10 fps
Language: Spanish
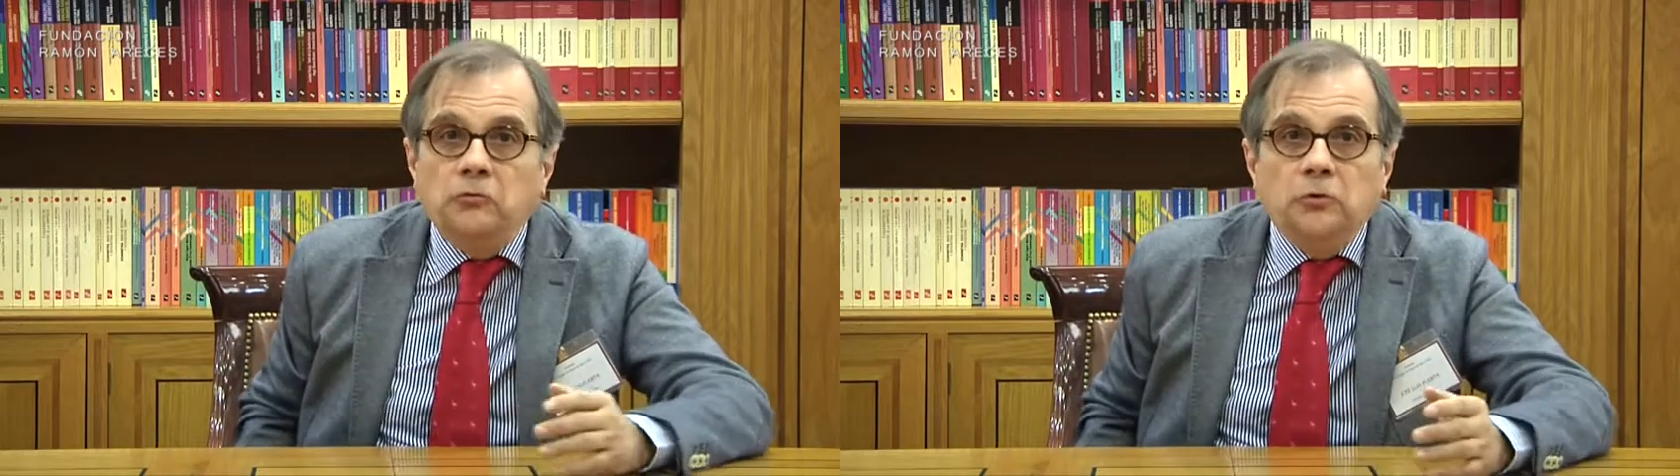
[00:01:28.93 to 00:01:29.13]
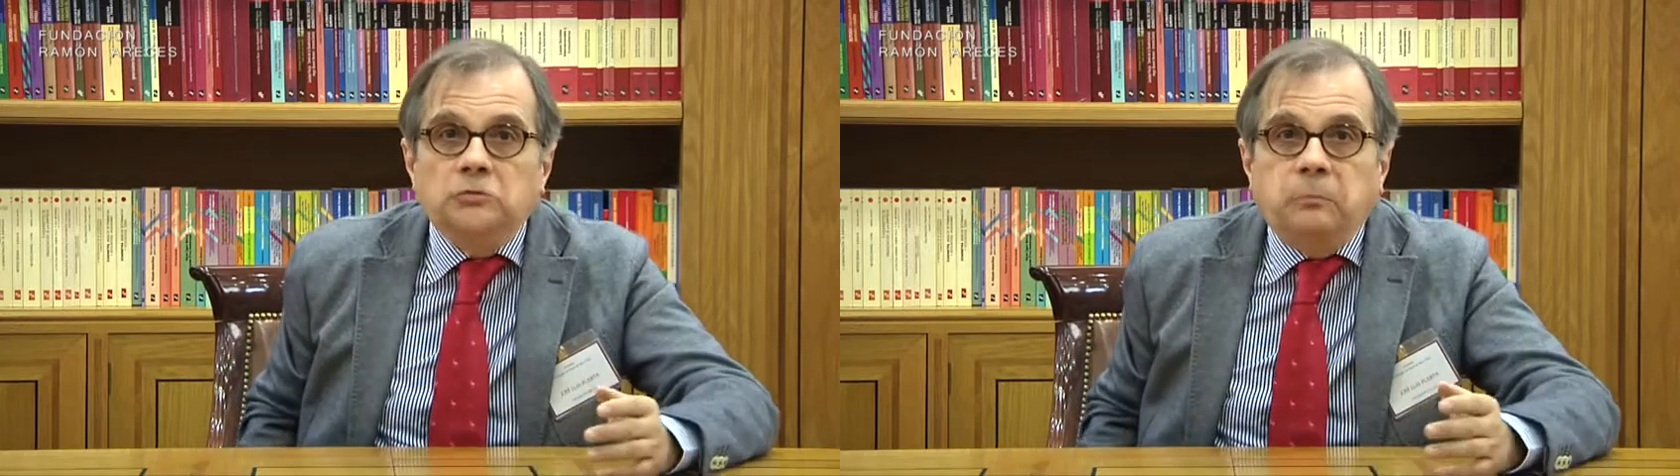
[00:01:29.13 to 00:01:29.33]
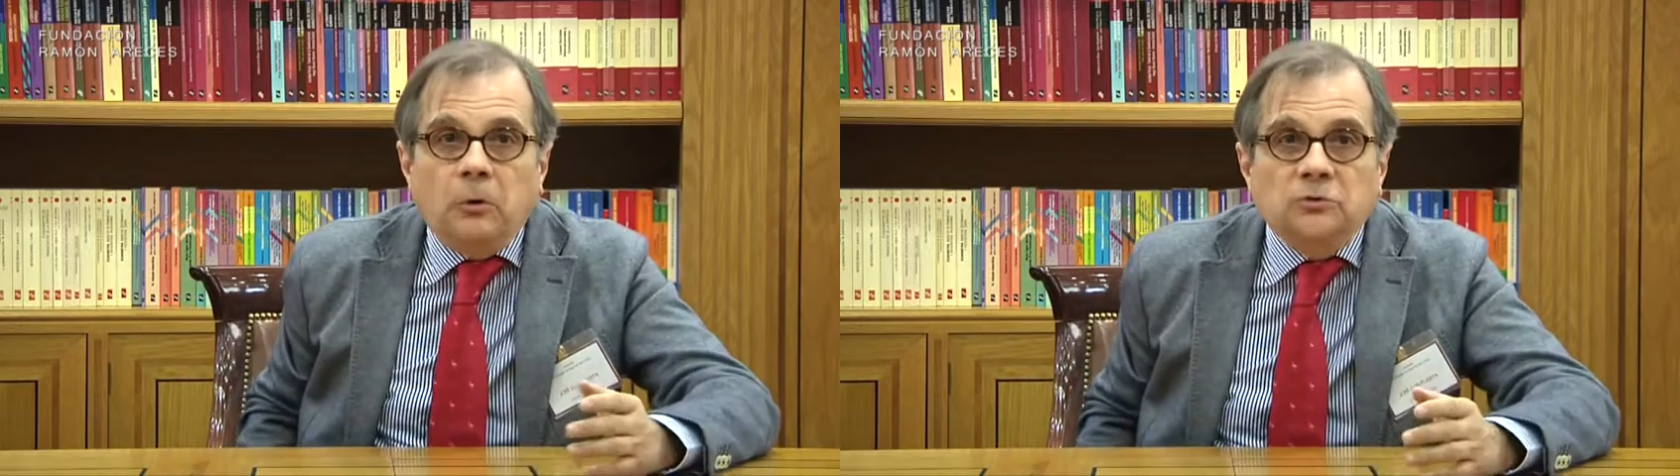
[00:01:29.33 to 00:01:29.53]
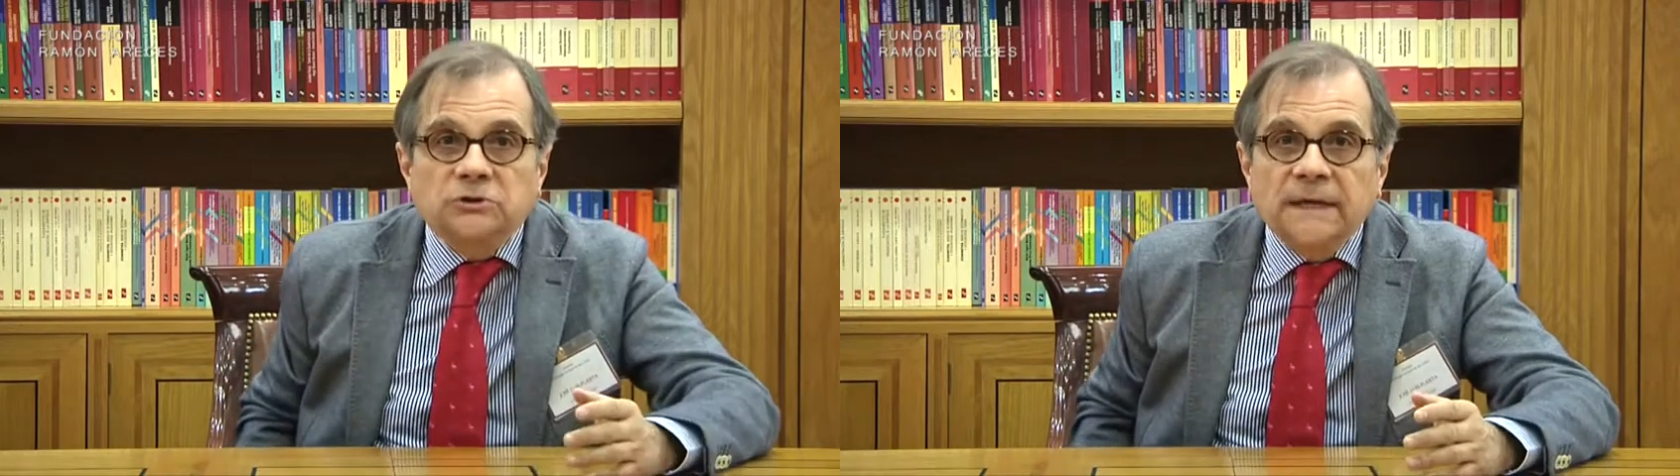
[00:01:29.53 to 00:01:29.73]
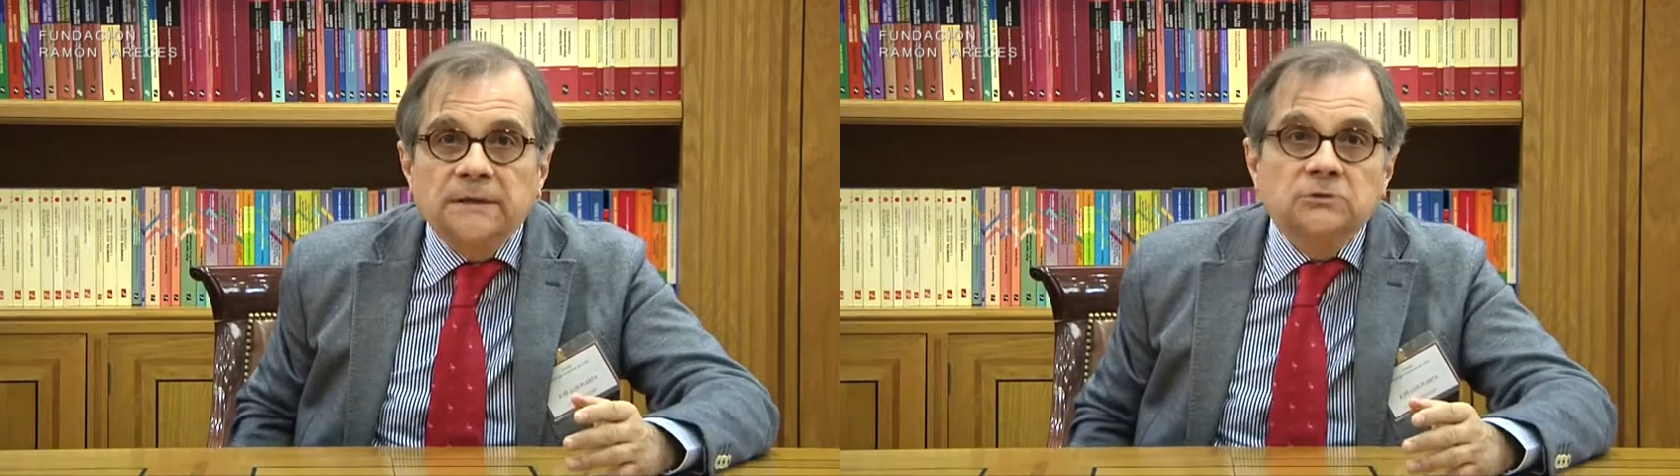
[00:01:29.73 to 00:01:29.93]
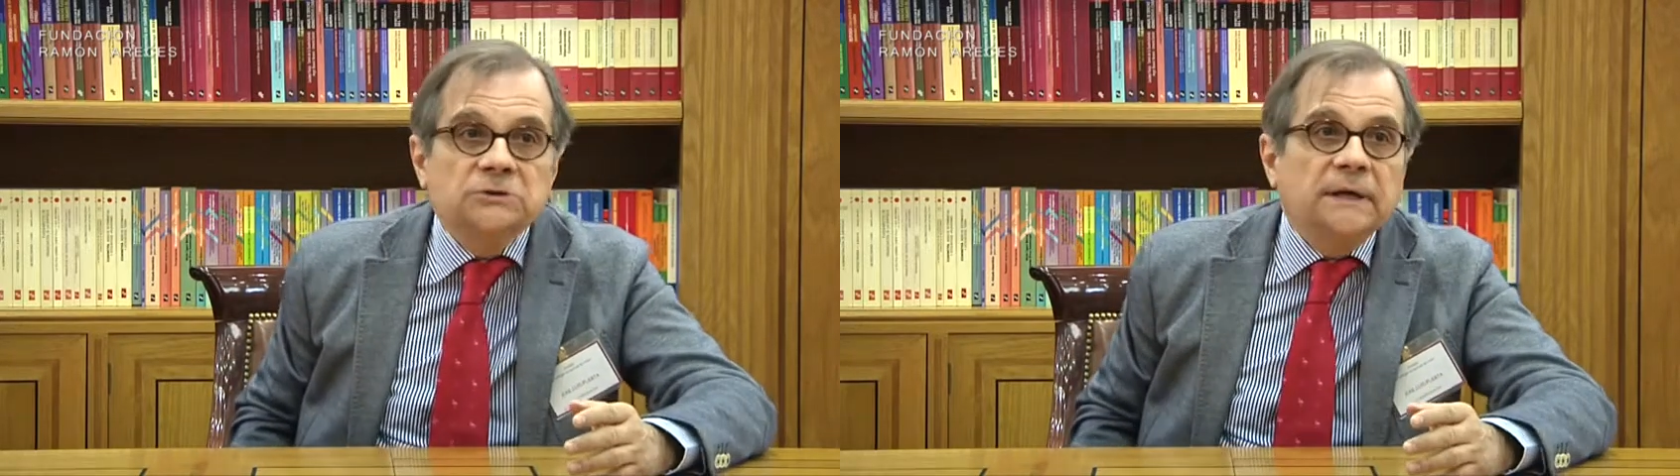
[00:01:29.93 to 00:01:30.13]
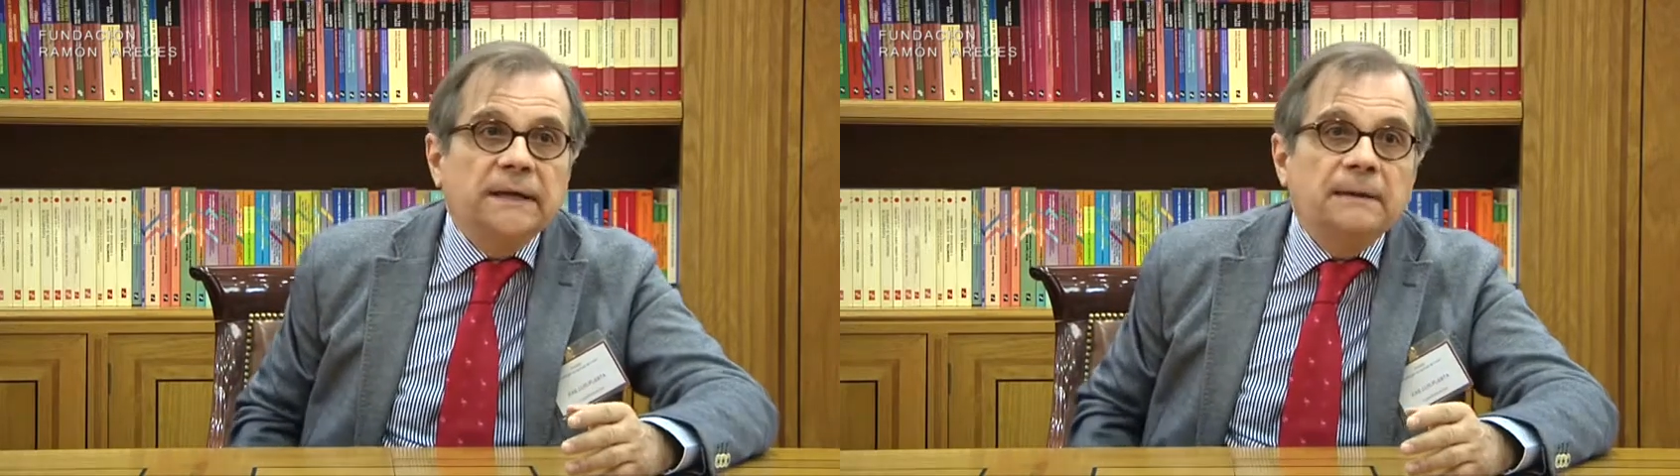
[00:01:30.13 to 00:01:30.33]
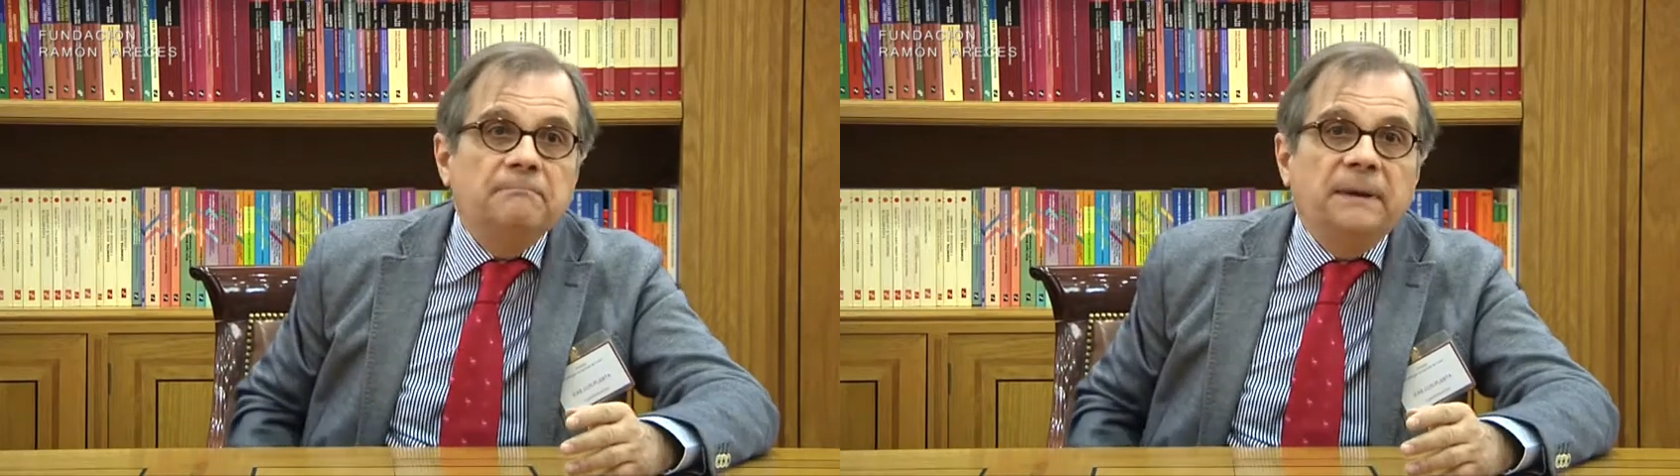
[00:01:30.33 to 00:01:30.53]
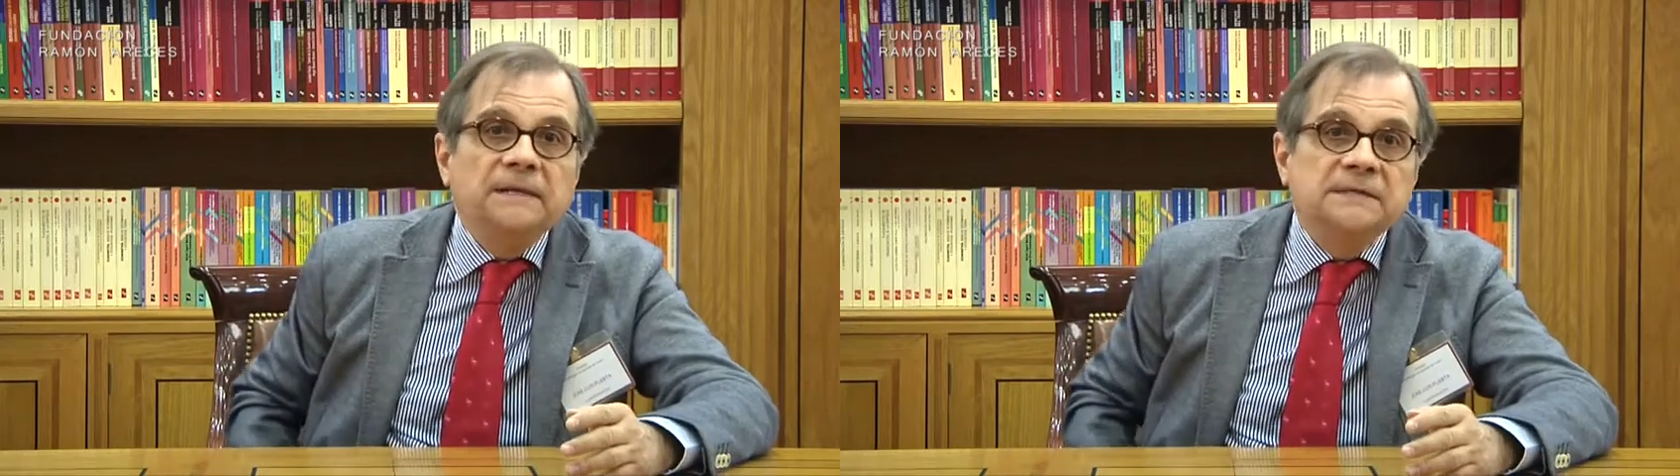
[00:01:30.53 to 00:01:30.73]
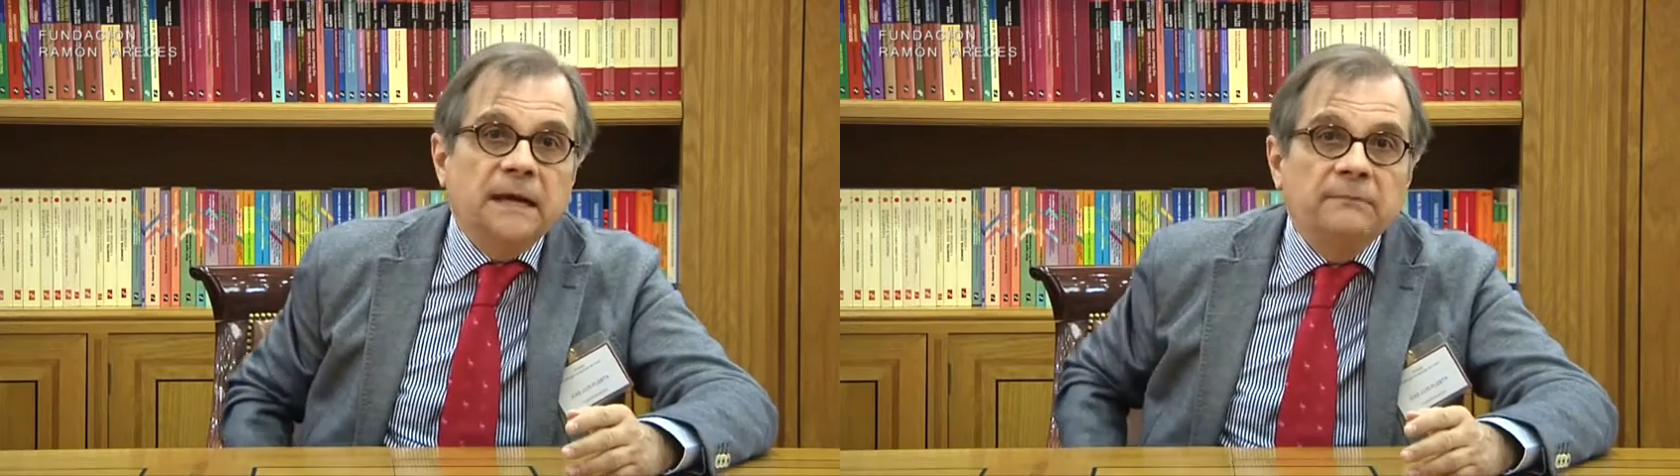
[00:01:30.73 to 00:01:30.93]
unos pocos años era
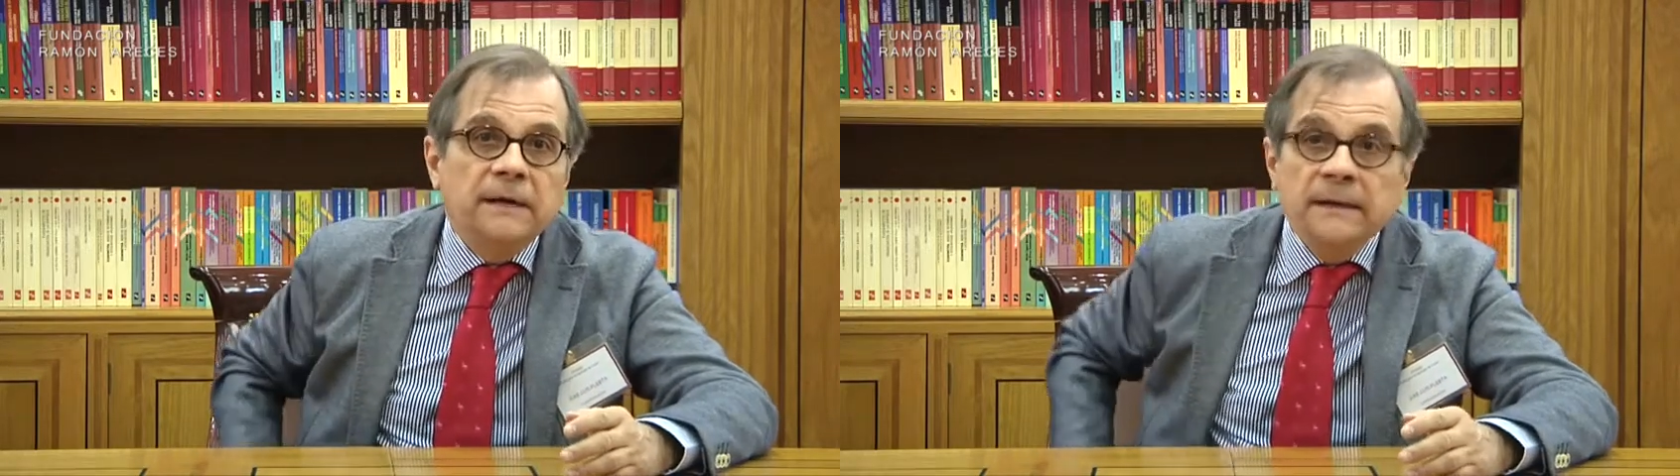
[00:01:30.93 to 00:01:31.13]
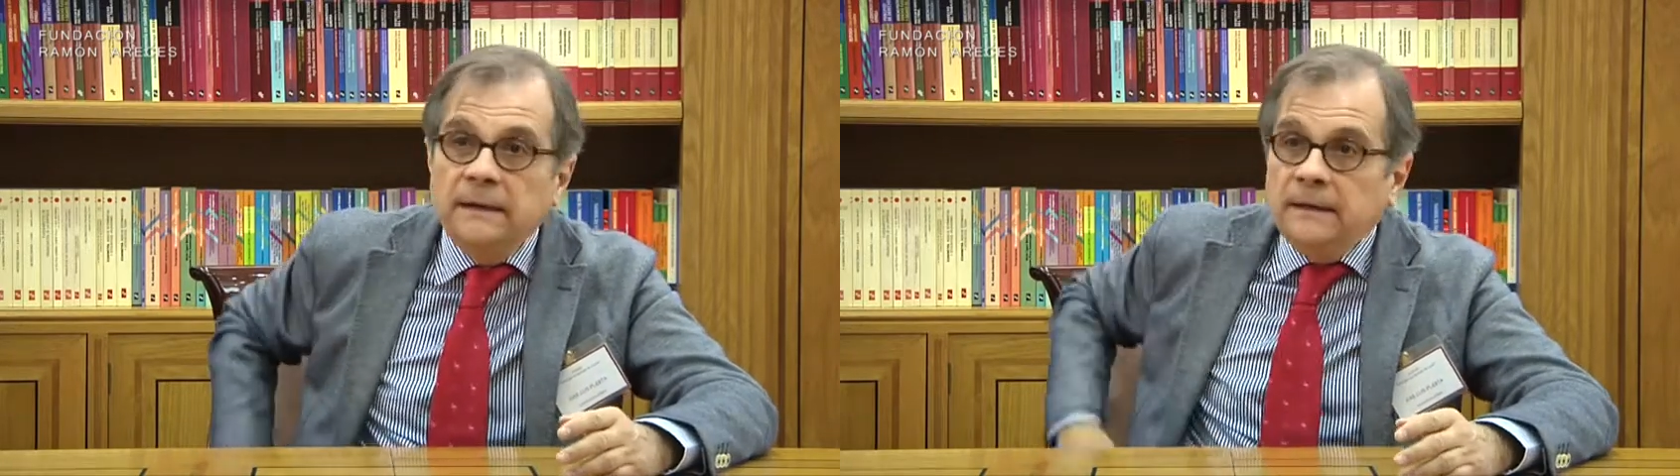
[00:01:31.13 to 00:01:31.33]
impensable